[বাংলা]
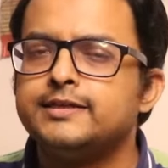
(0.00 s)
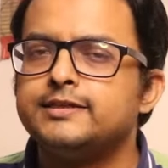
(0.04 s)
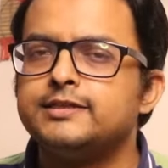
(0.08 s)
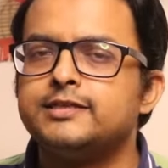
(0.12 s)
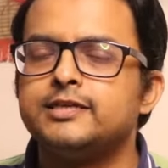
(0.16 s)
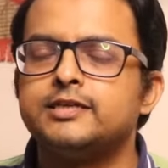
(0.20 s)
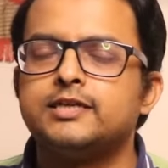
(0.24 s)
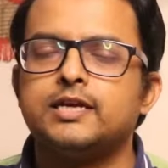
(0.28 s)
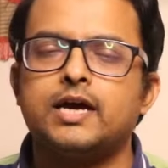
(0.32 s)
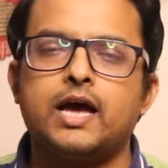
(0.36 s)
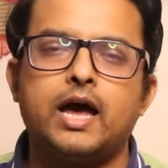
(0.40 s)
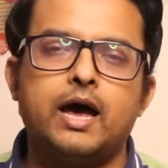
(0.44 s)

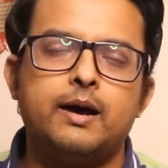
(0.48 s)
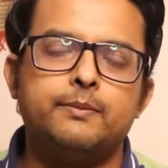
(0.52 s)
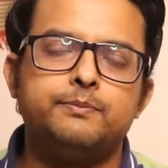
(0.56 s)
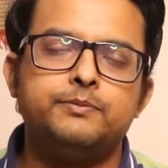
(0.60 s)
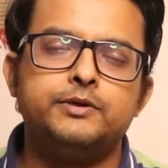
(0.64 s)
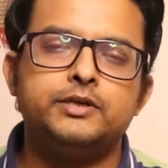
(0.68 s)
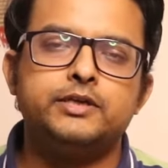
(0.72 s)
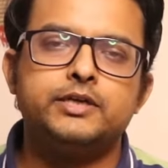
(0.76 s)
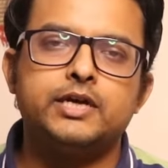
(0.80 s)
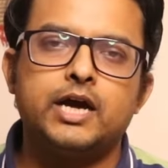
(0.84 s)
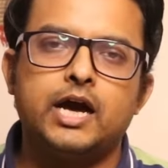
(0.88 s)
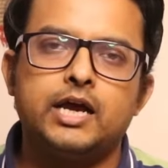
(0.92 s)
যেটা
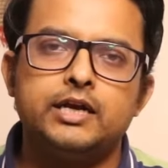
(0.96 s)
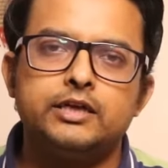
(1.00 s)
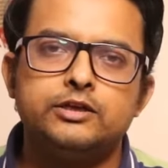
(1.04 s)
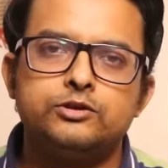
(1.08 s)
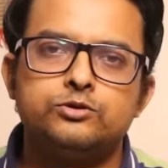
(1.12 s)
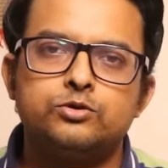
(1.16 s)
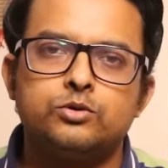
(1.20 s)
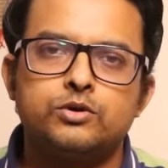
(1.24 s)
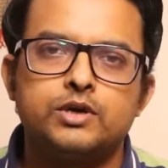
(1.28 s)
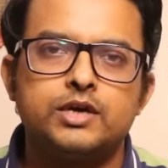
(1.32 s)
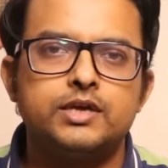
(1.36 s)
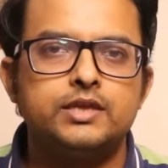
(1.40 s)
আপনি খালি
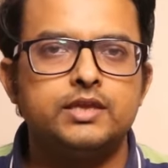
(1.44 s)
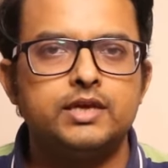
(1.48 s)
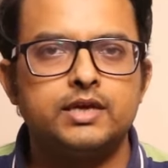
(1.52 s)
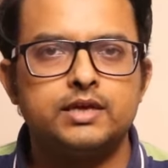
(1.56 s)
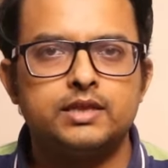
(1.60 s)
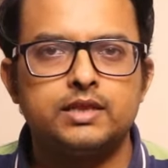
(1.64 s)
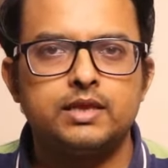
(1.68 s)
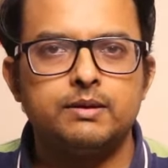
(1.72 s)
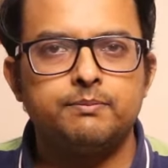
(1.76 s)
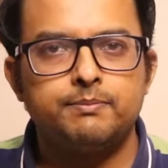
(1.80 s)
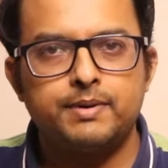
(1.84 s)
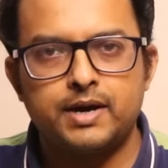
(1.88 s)
চোখে
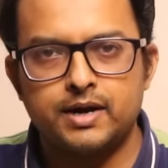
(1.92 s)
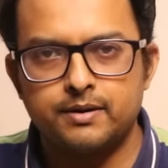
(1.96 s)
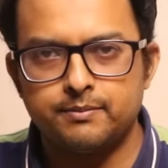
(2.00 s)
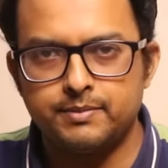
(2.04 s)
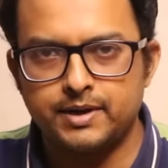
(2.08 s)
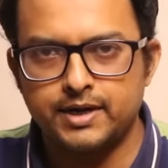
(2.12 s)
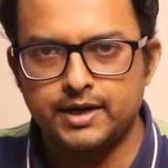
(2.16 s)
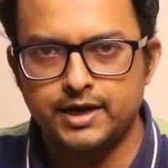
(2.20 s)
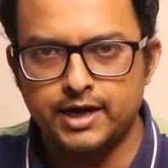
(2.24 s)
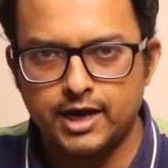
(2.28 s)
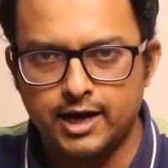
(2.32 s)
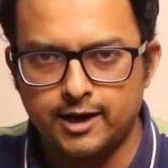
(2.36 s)
দেখতে
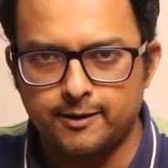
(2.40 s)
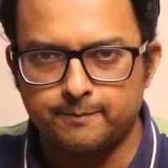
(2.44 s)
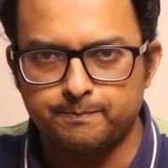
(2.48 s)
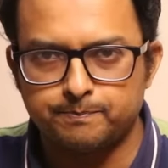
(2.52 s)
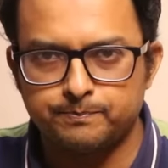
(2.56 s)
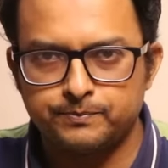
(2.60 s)
পারবেন না